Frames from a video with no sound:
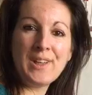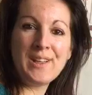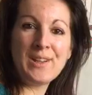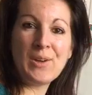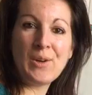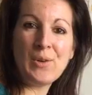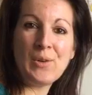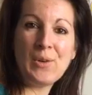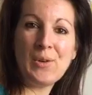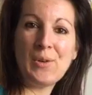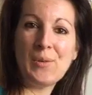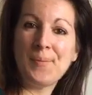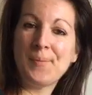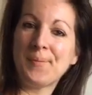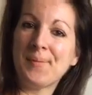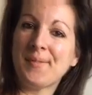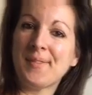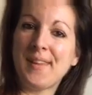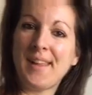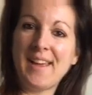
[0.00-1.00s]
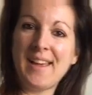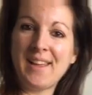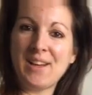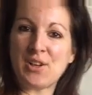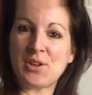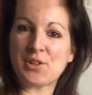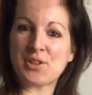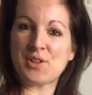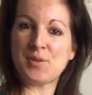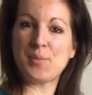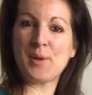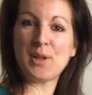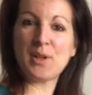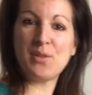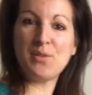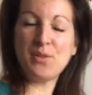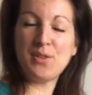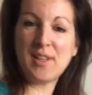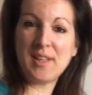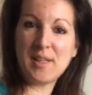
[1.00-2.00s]
les grands Alors j'espère
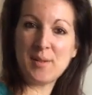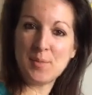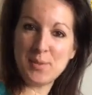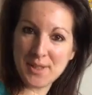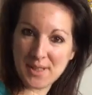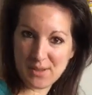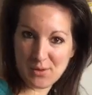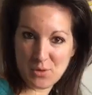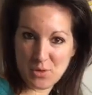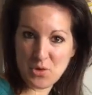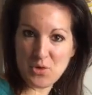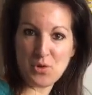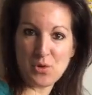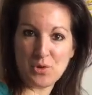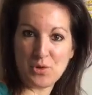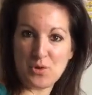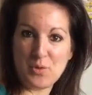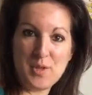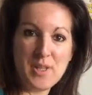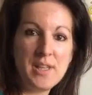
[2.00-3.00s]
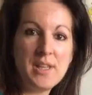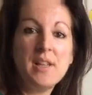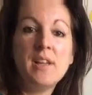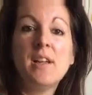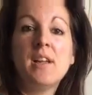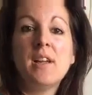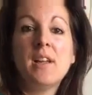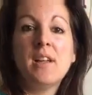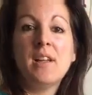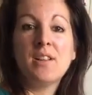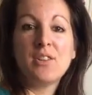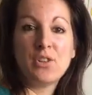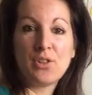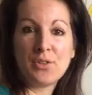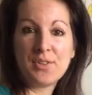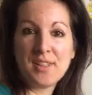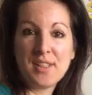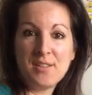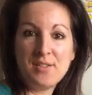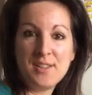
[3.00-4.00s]
que vous allez bien aujourd'hui.
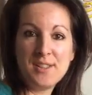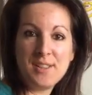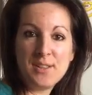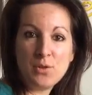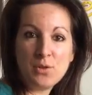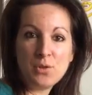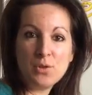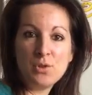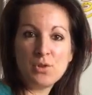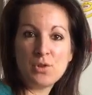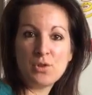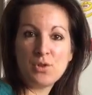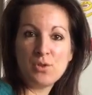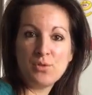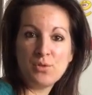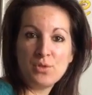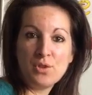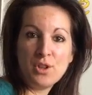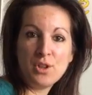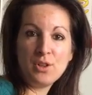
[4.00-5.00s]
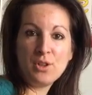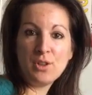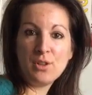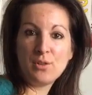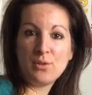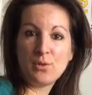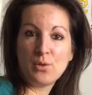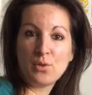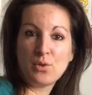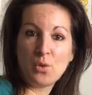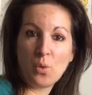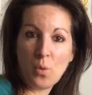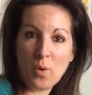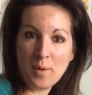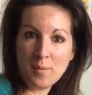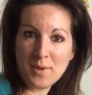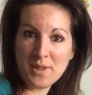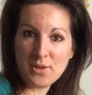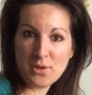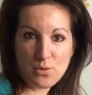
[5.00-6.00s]
Dans cette vidéo, je vous donne vos
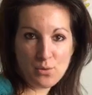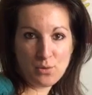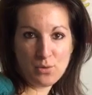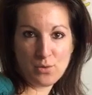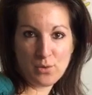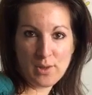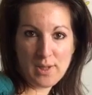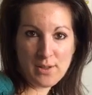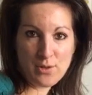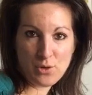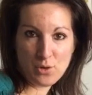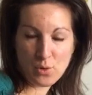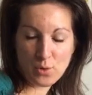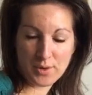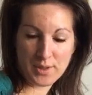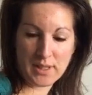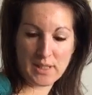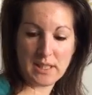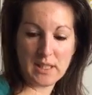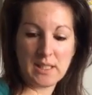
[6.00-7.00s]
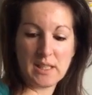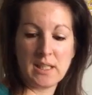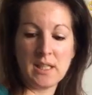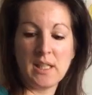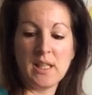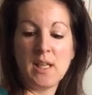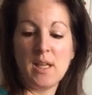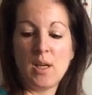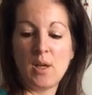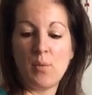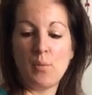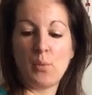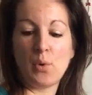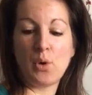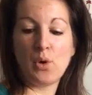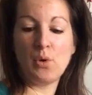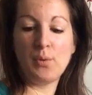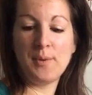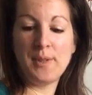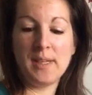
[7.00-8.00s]
trois missions de la journée.
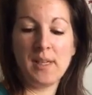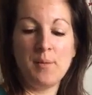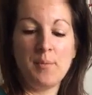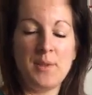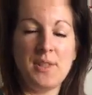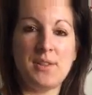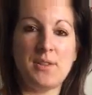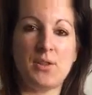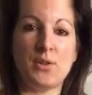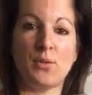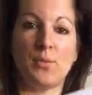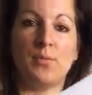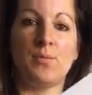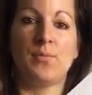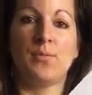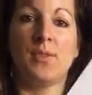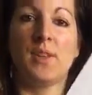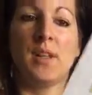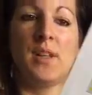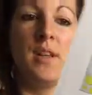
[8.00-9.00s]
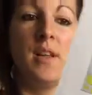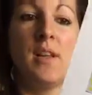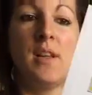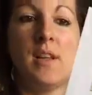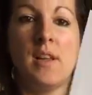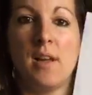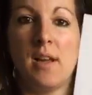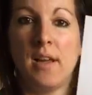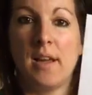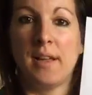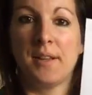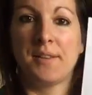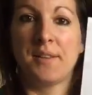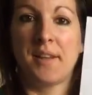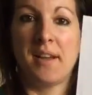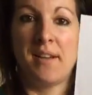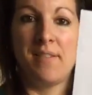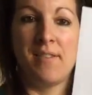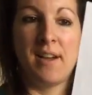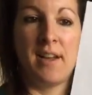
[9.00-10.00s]
Première mission, un
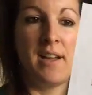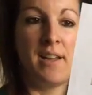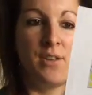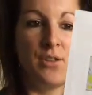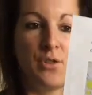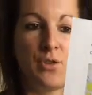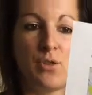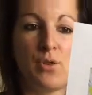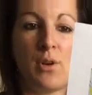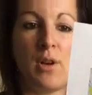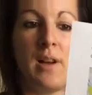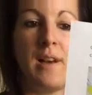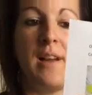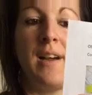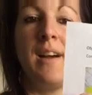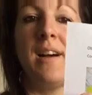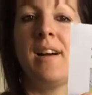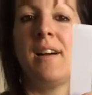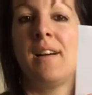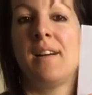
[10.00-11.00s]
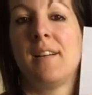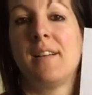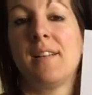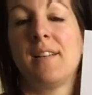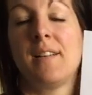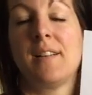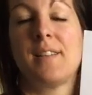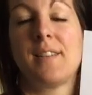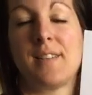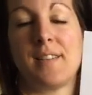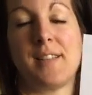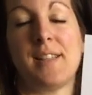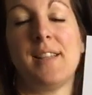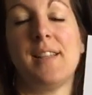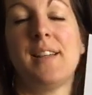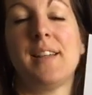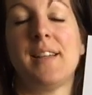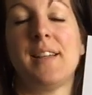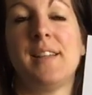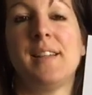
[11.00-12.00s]
travail sur la
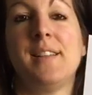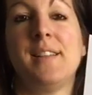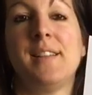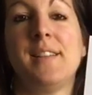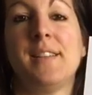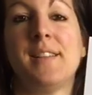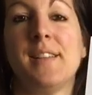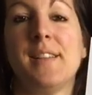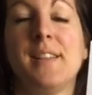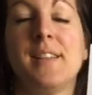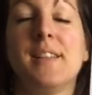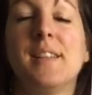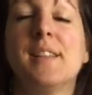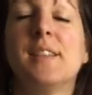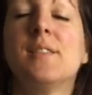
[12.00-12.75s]
sérénité.